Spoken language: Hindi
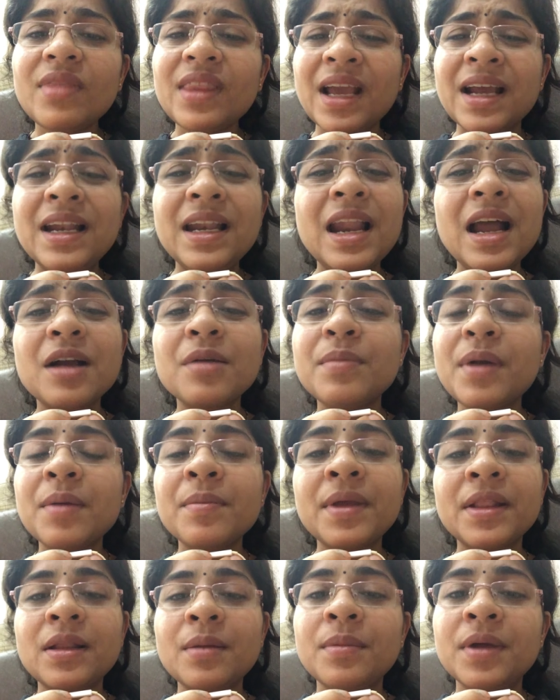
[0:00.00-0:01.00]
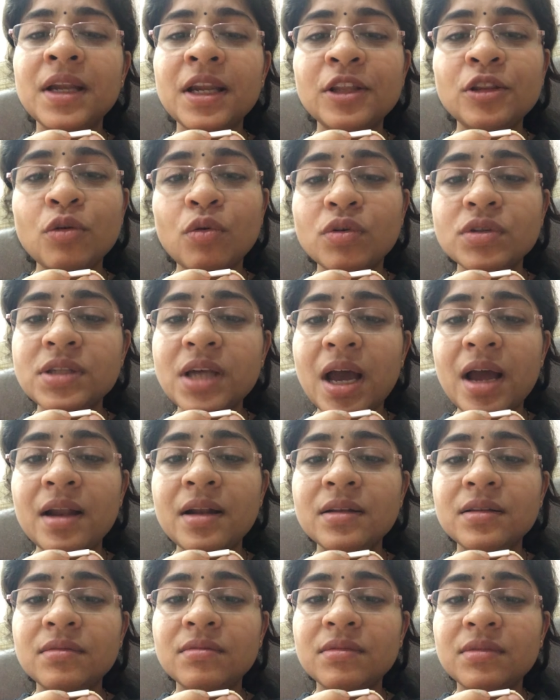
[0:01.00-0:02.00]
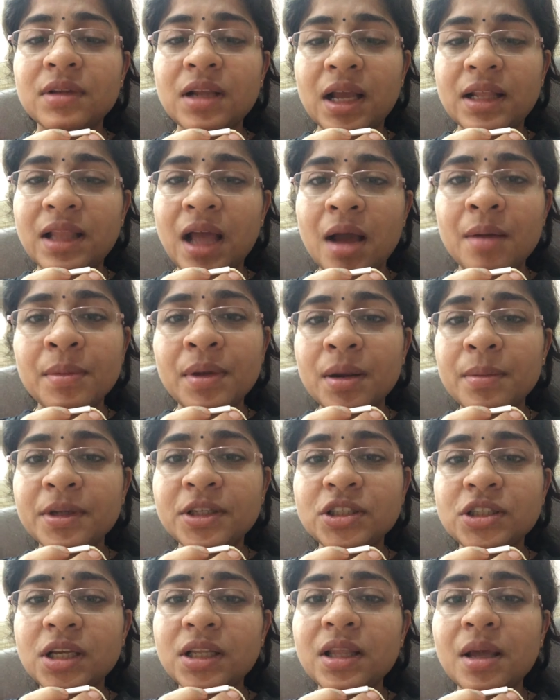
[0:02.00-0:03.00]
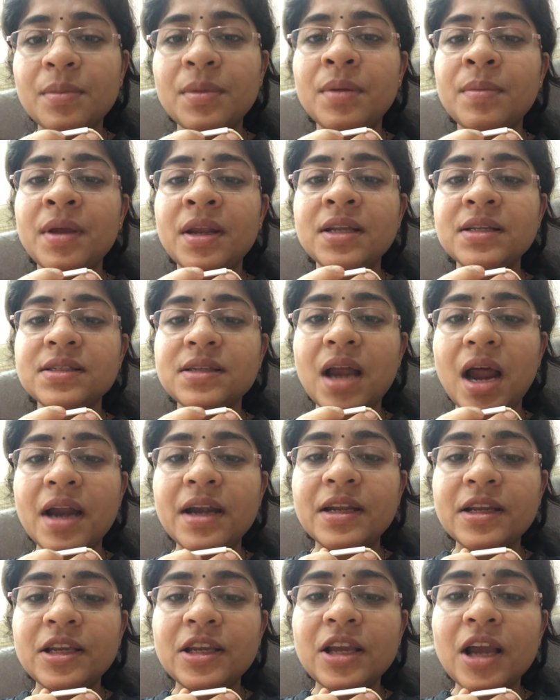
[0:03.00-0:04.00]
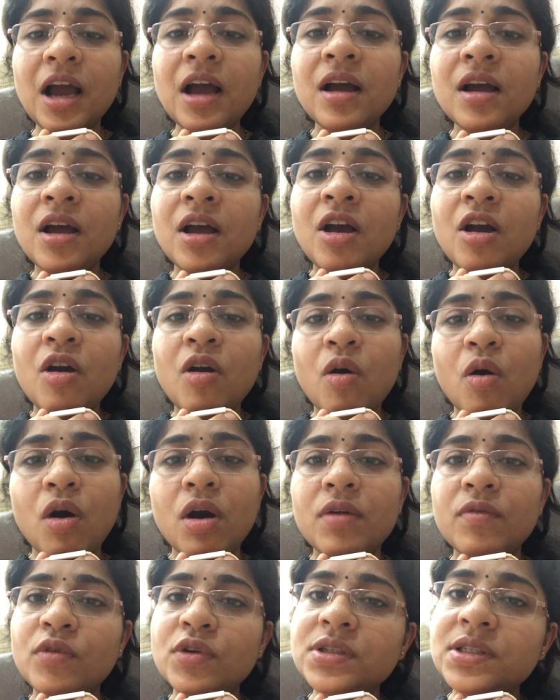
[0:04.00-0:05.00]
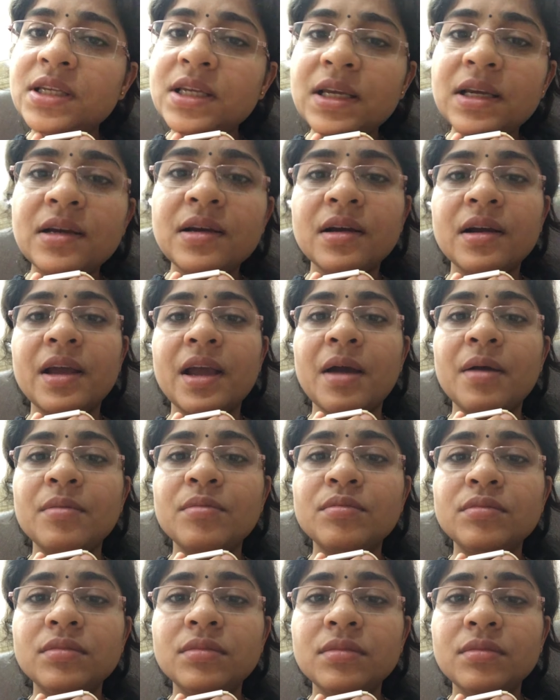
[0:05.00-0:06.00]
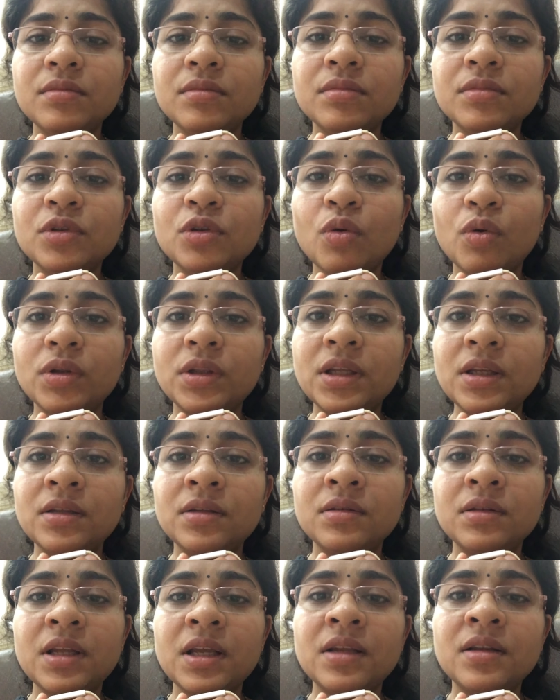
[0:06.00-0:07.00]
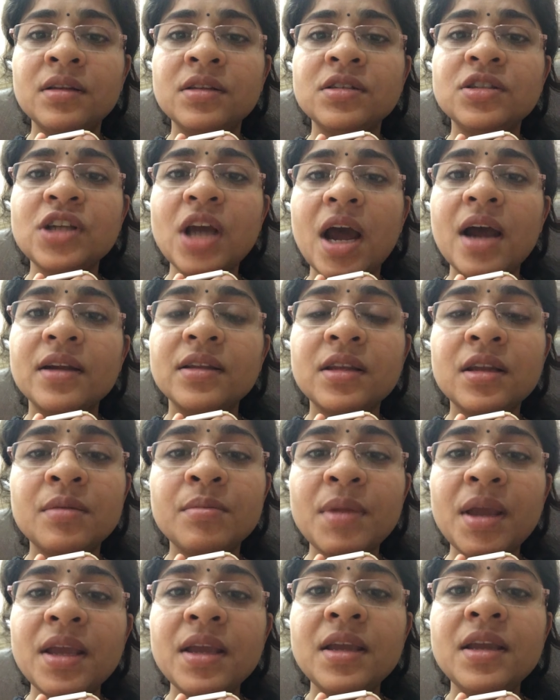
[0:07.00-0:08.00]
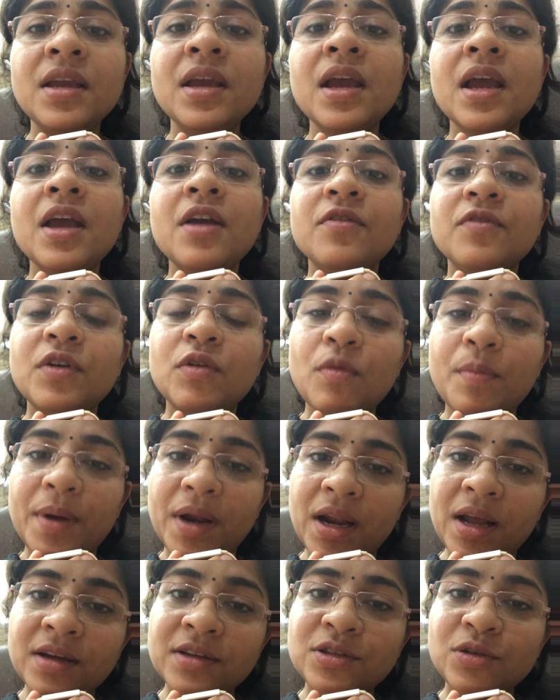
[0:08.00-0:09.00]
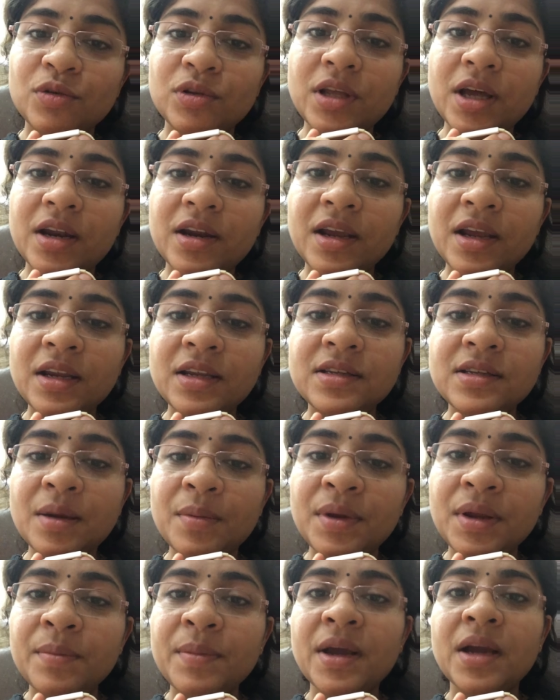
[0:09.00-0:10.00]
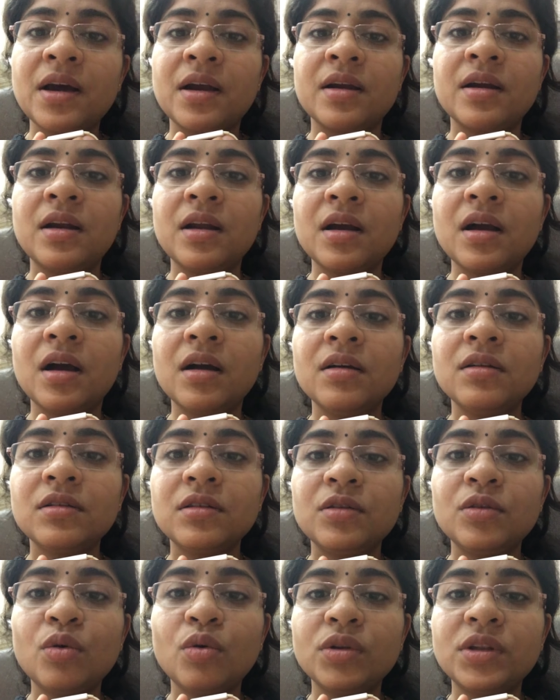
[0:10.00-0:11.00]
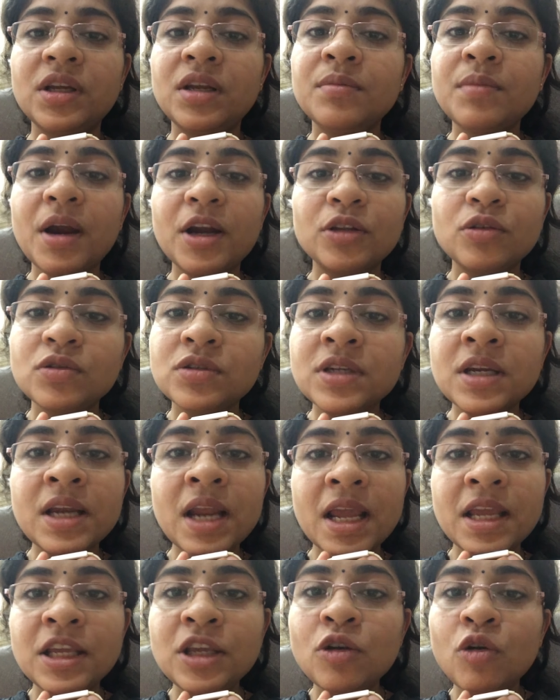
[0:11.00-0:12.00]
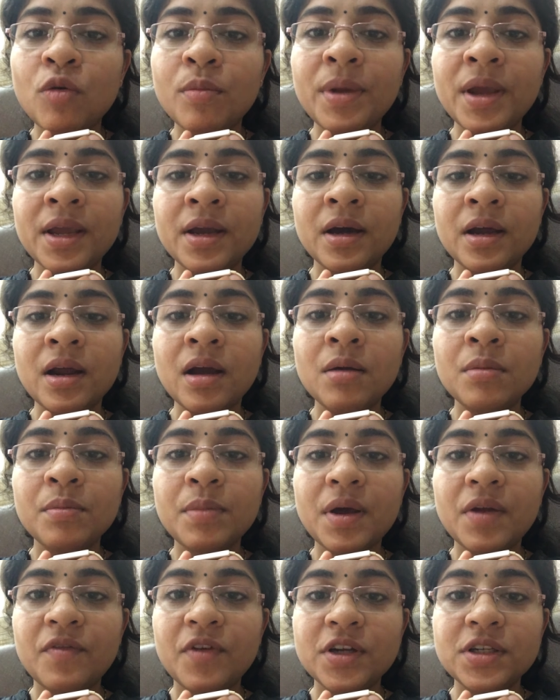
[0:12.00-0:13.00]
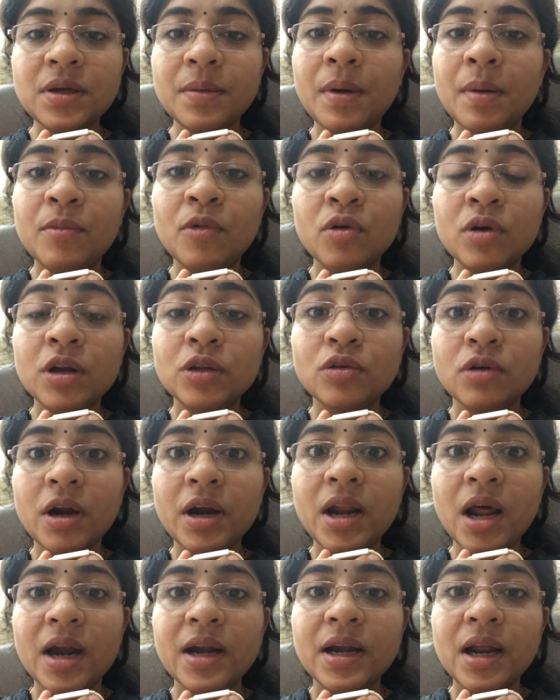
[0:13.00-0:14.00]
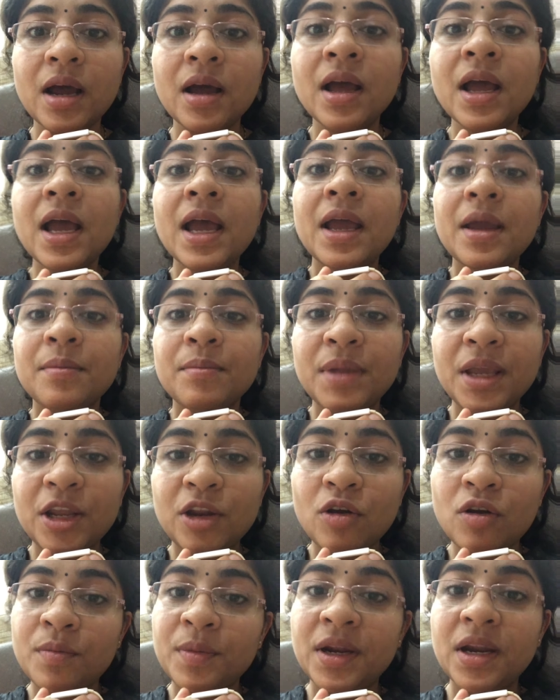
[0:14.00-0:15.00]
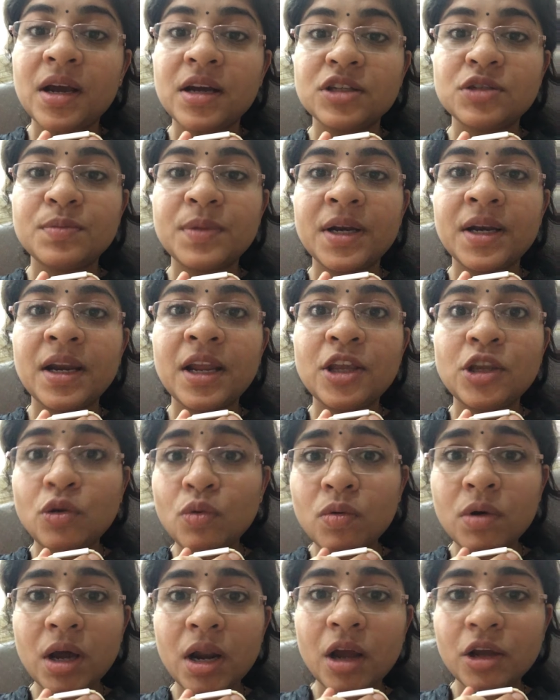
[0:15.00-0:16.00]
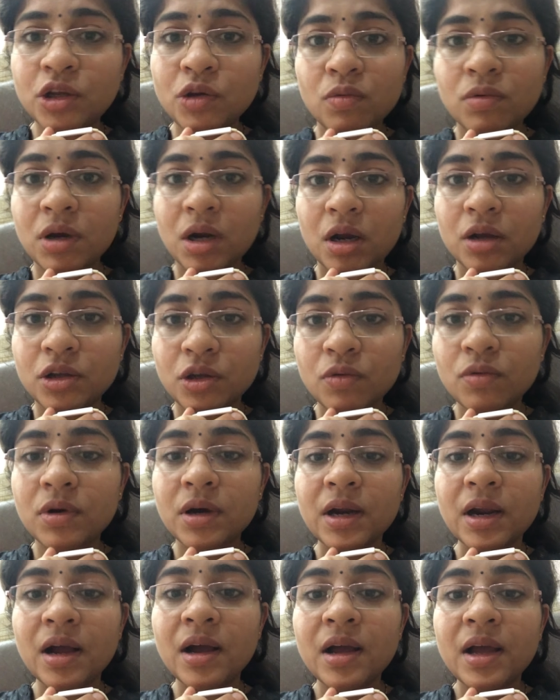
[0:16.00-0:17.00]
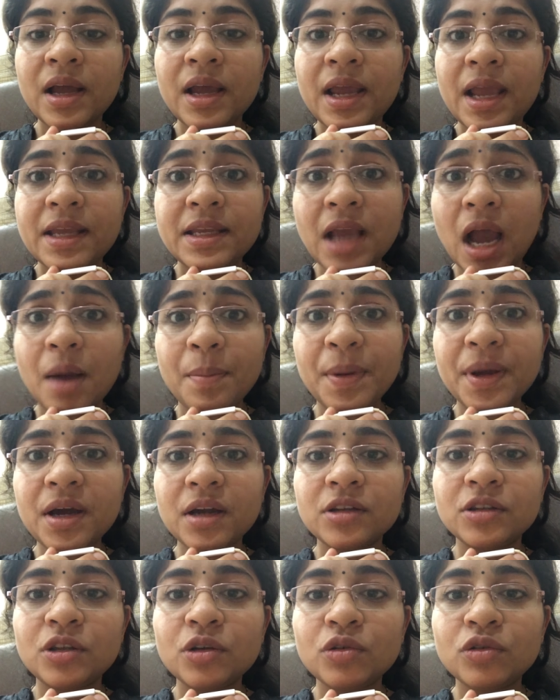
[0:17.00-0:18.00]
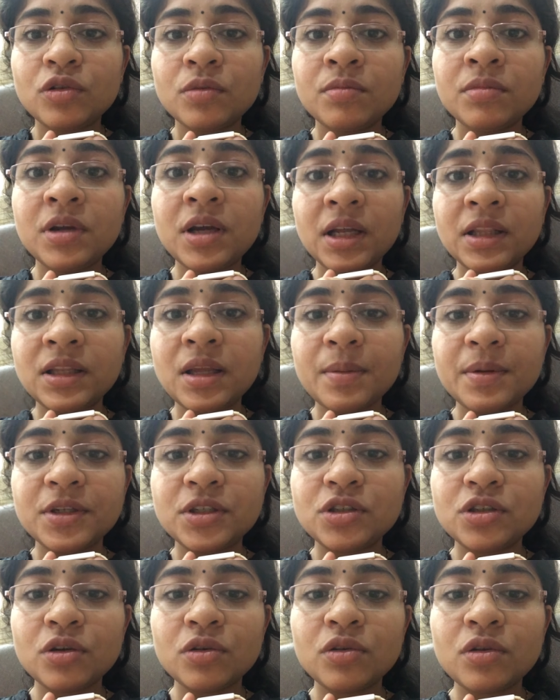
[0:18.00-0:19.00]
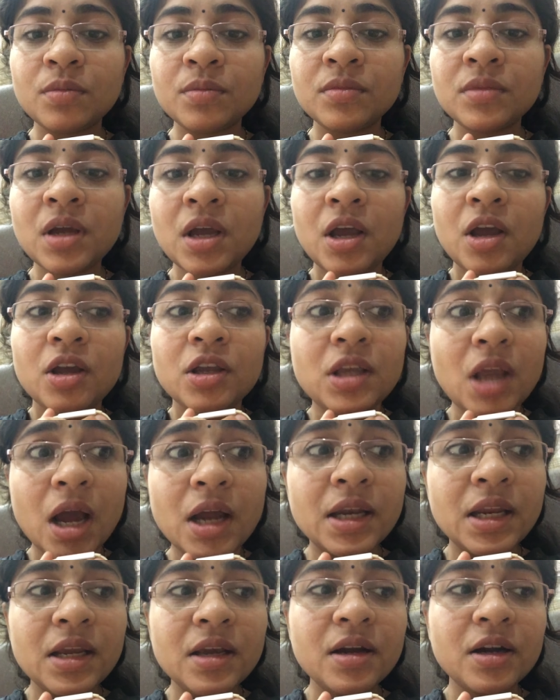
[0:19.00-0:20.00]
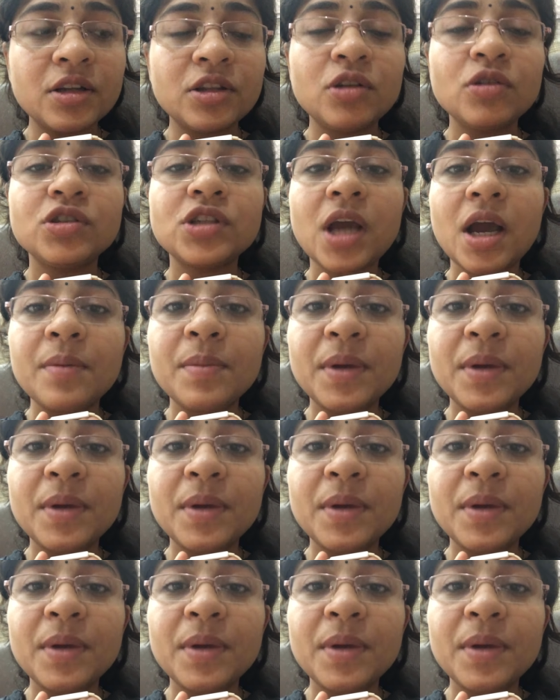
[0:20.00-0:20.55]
लगभग मतलब मैंने दो साल का था मेरा बच्चा तभी मैंने स्टार्ट किया और वो सीख गया दो तीन दिन चार दिन में ही फिर वो पलंग से उतर के ज़मीन में करने लगा दो तीन बार तो उसने नहीं ओबे करा पर फिर जब हम लोग ने थोड़ा डांटा मेरे और मेरे हस्बैंड ने क्यों करा क्यों करा क्यों करा यहाँ पे करते हो तुम गंदे बच्चे हो तुम यहाँ नहीं करते हो जहाँ